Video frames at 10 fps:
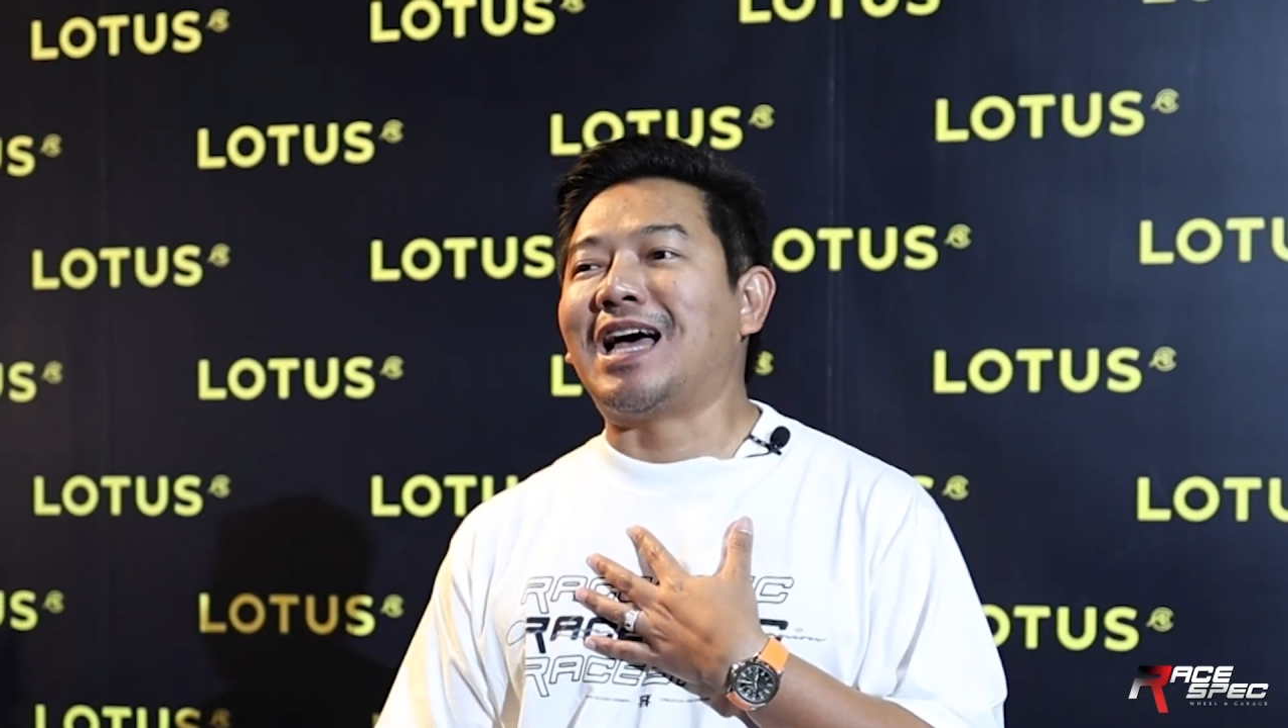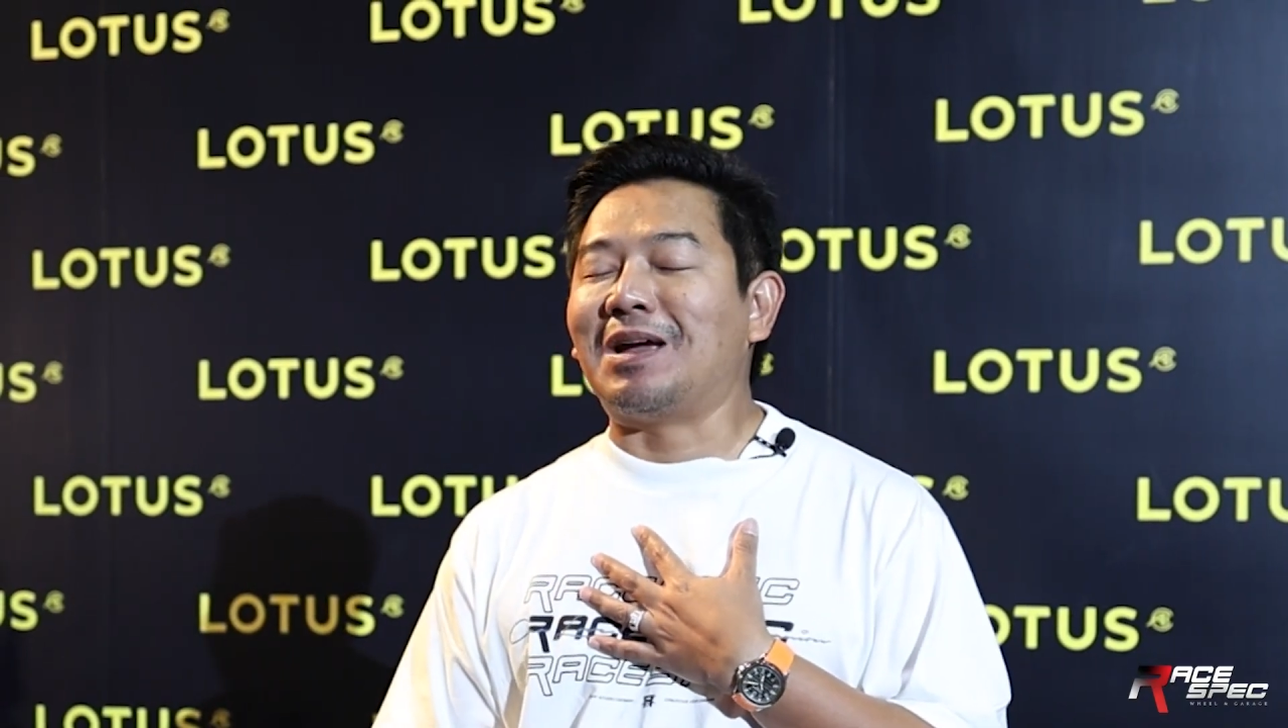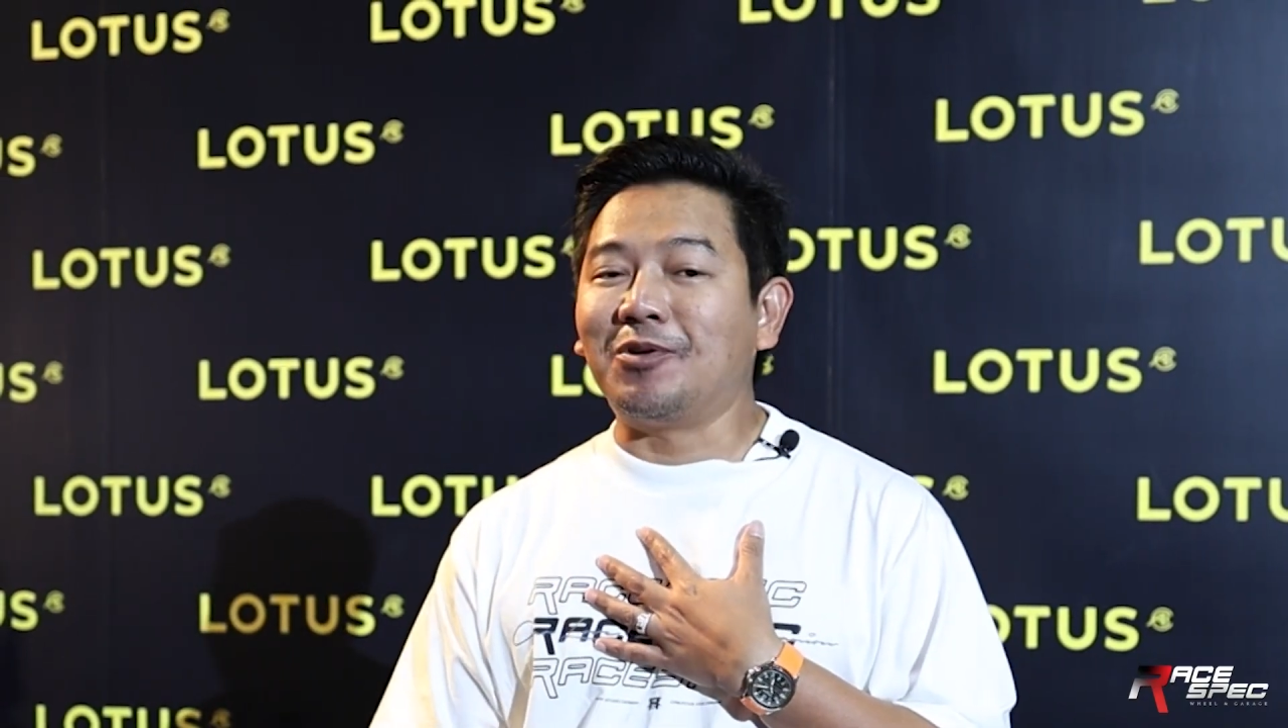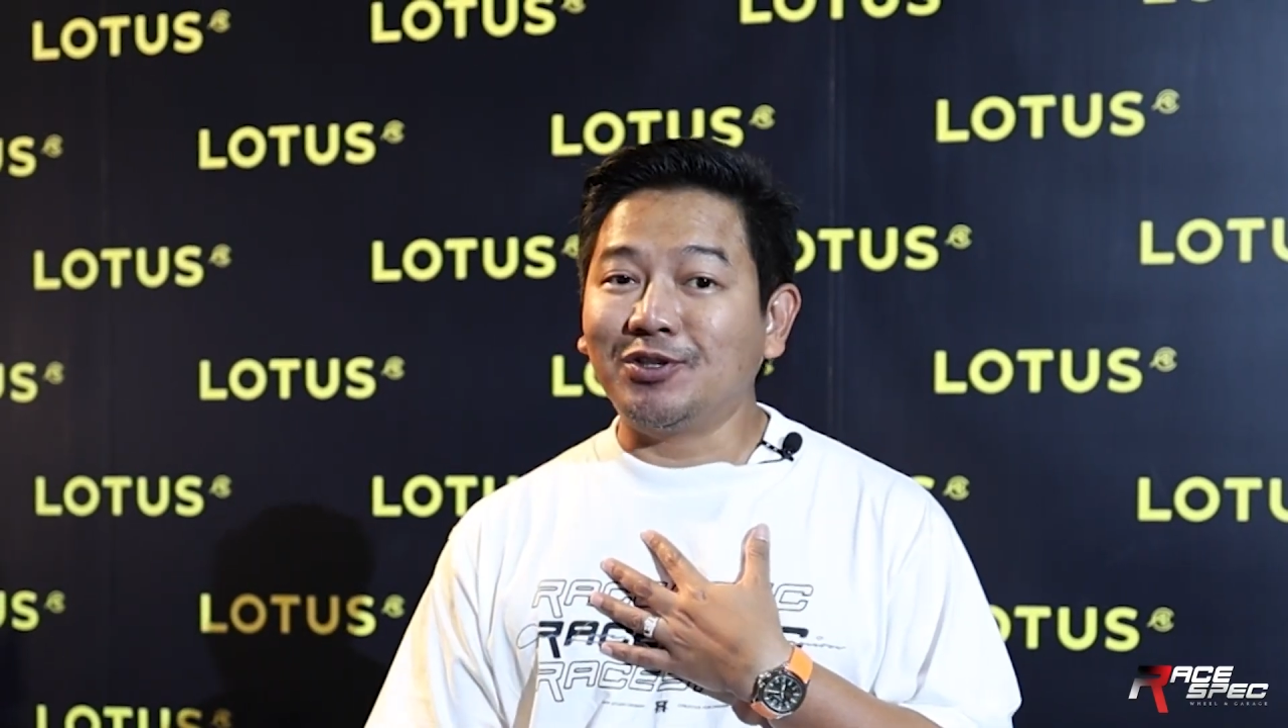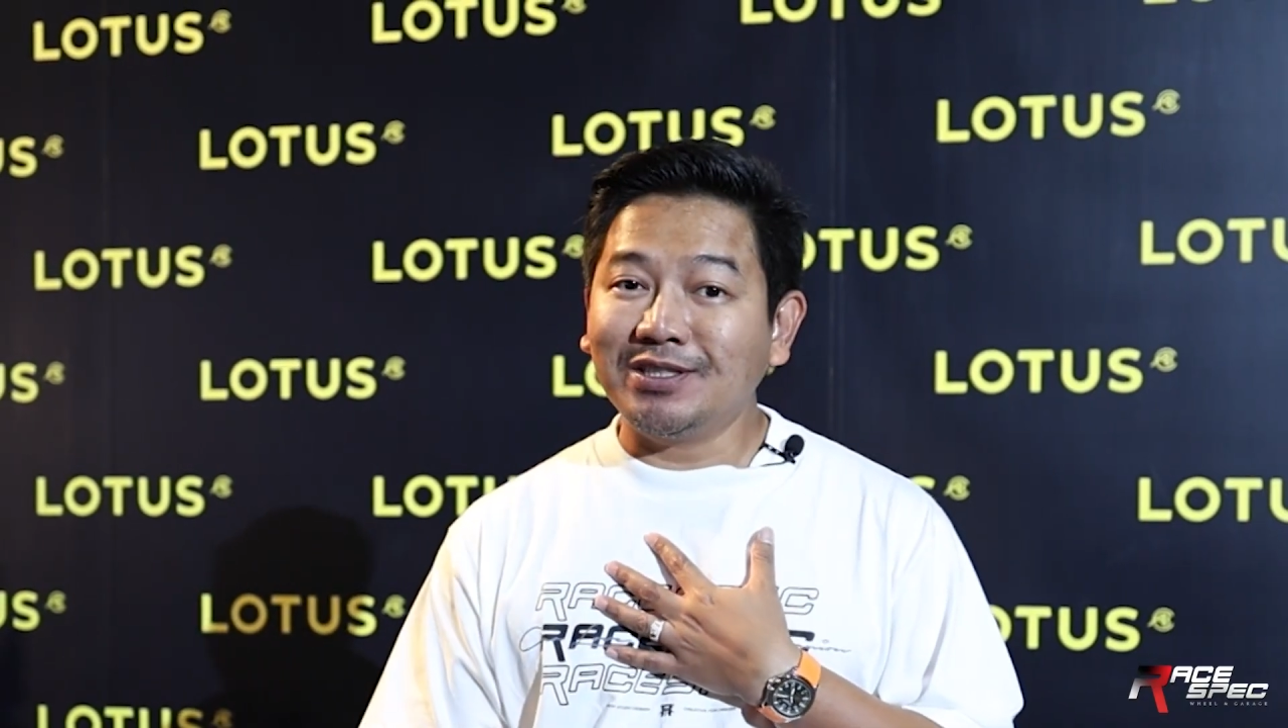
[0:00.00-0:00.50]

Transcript: สายมอเตอ